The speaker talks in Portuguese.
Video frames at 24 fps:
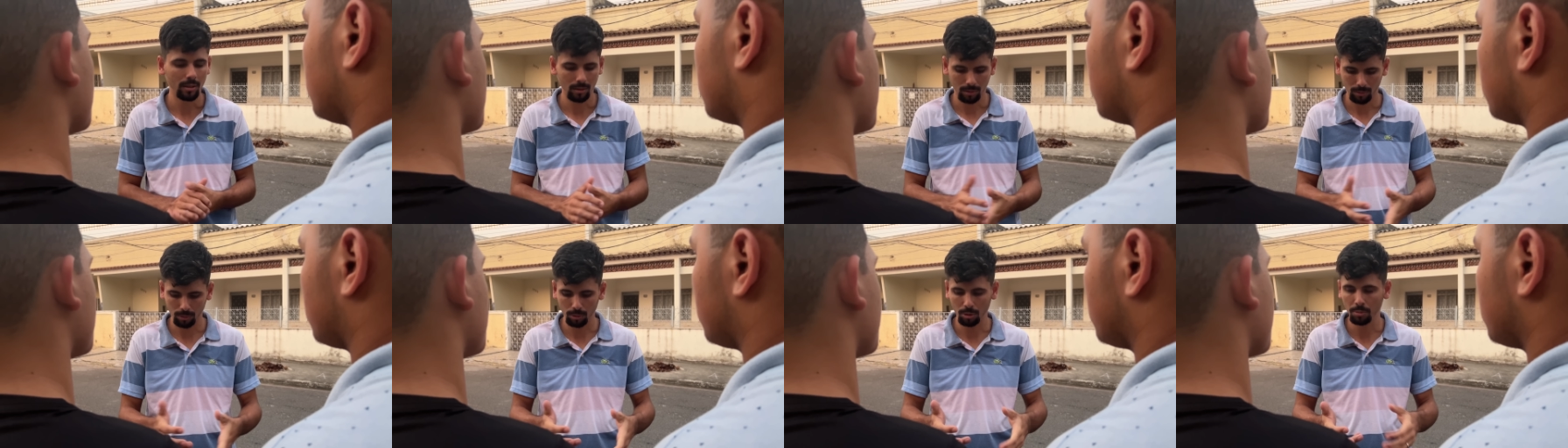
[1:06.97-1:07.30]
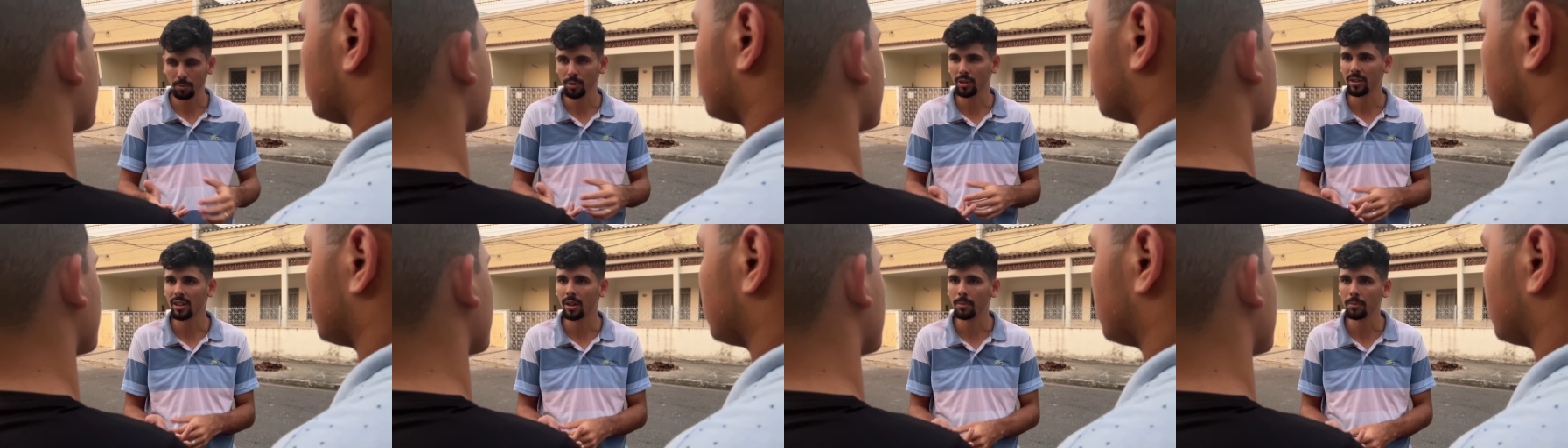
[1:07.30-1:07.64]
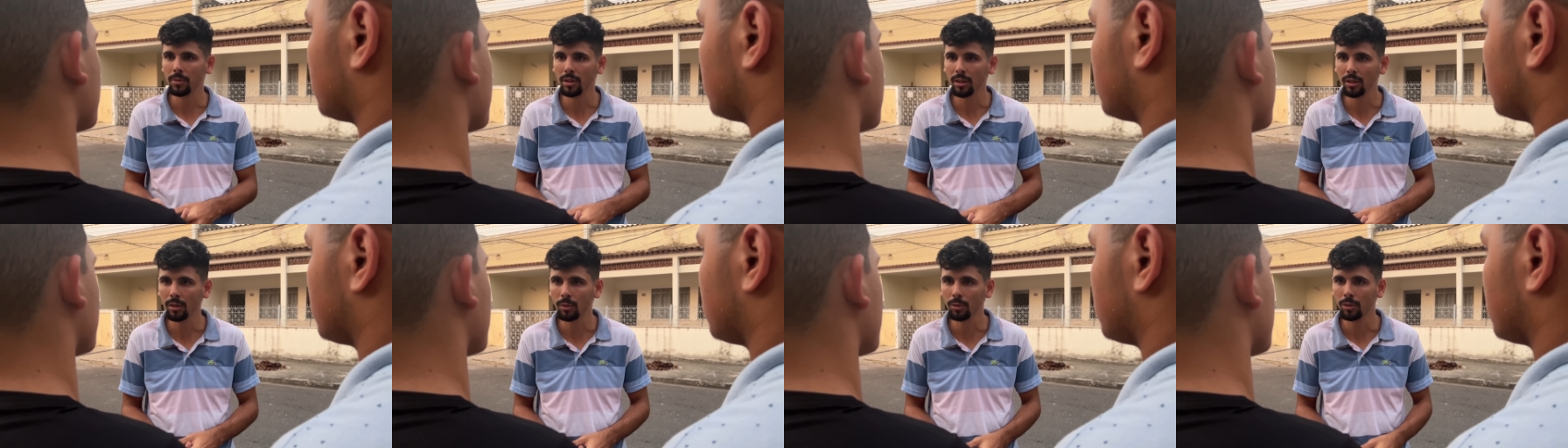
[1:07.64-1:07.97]
dos meus
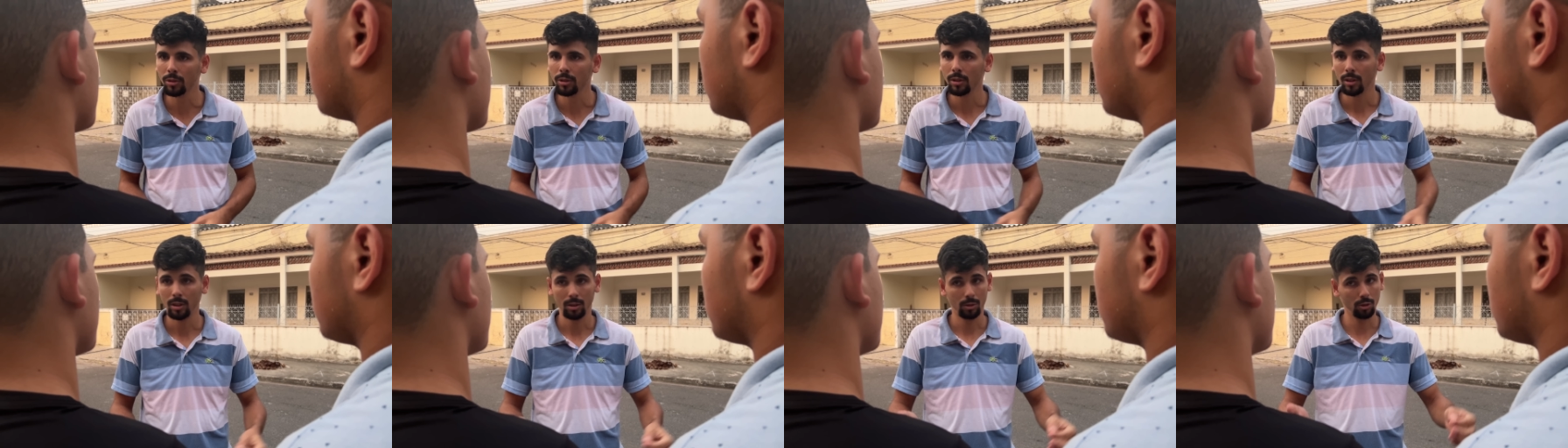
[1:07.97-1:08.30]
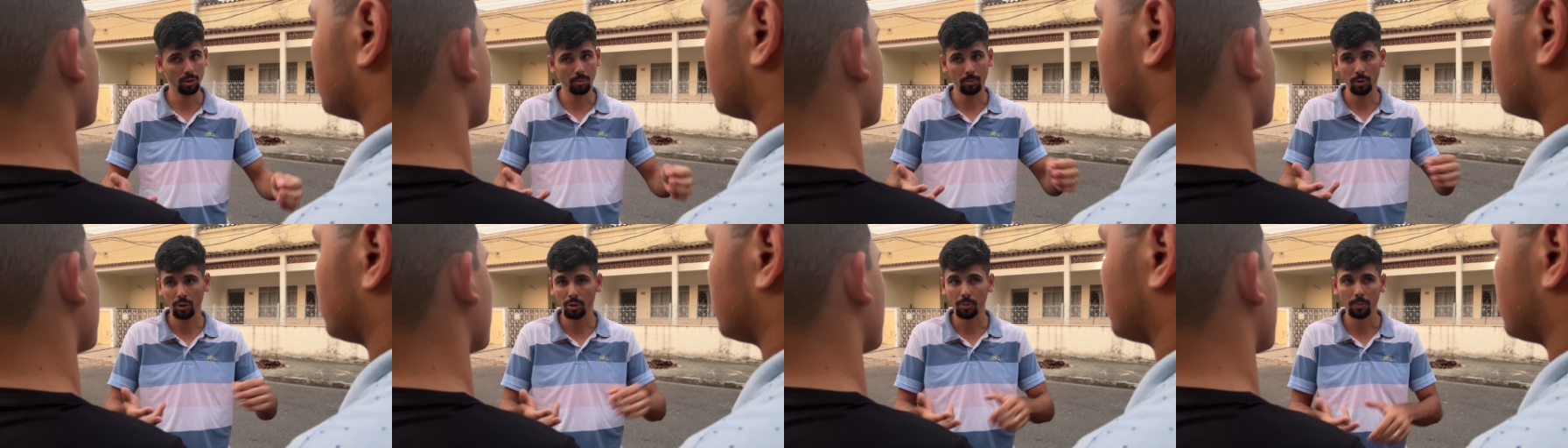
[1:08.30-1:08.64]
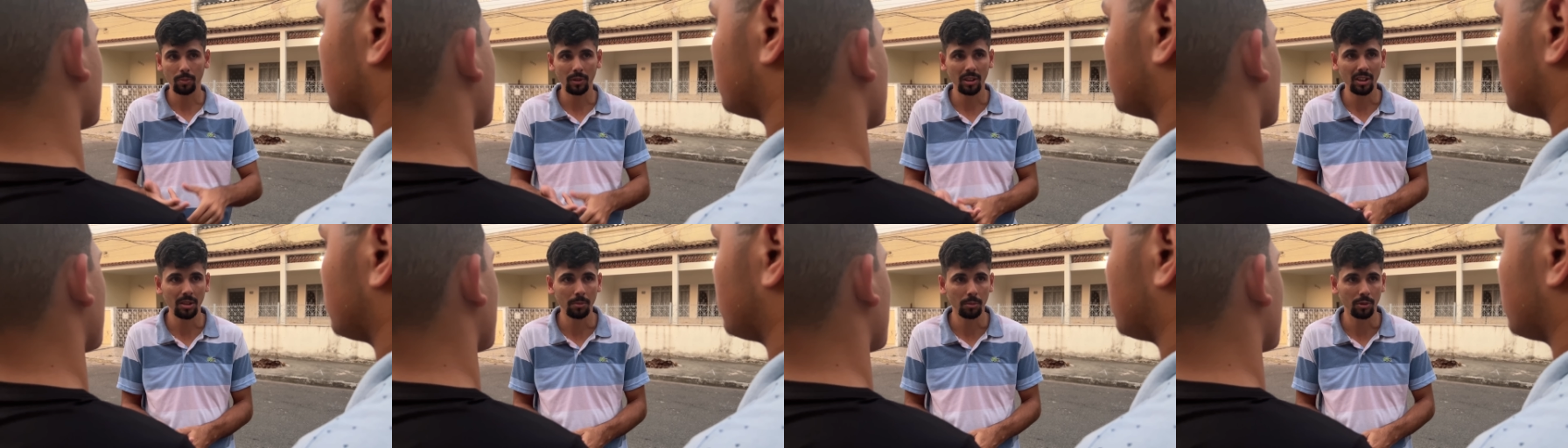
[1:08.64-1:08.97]
amigos, dos meus
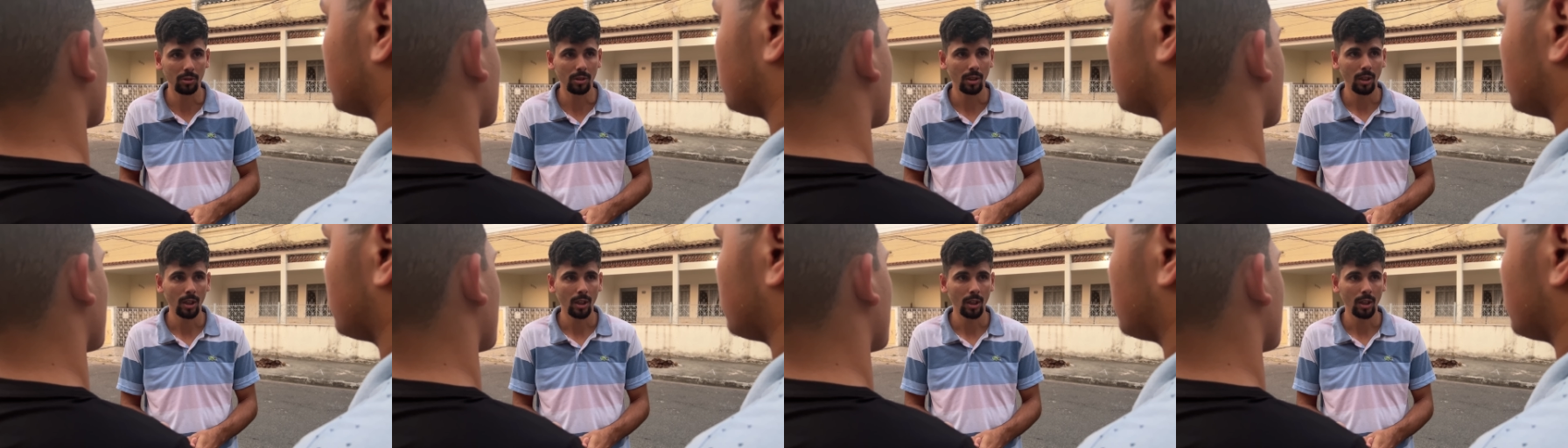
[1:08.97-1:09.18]
primos.